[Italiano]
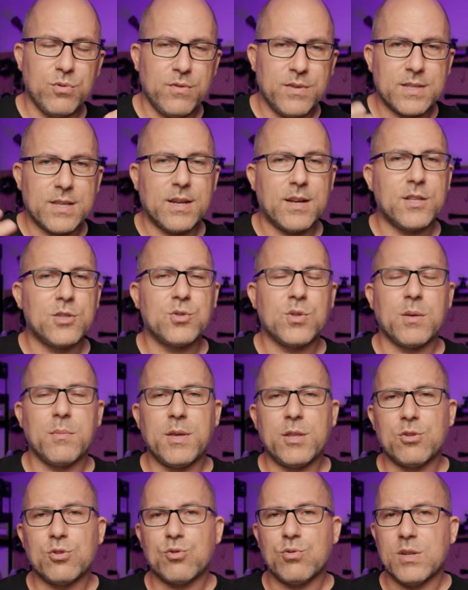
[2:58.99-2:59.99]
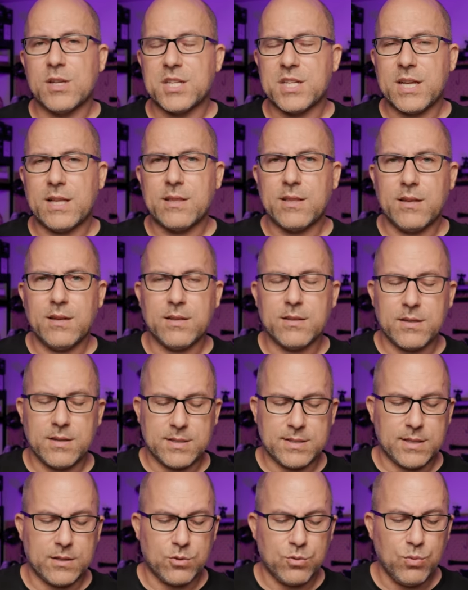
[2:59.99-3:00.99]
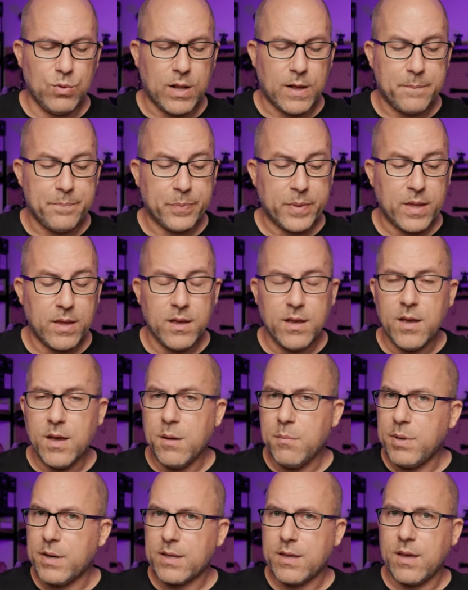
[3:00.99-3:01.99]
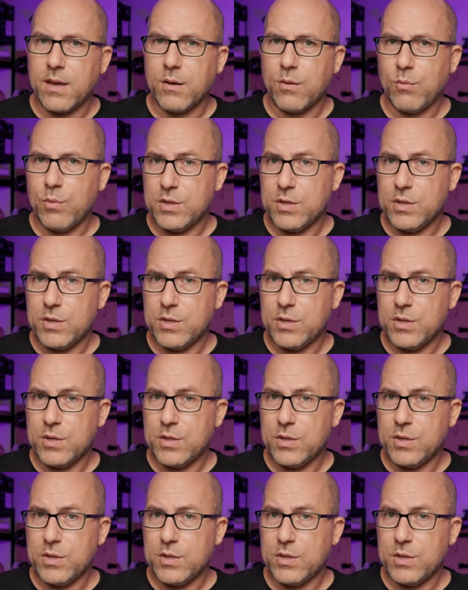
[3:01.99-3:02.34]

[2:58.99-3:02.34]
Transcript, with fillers: di vista del ragionamento sulla scelta dell'attrezzatura, perché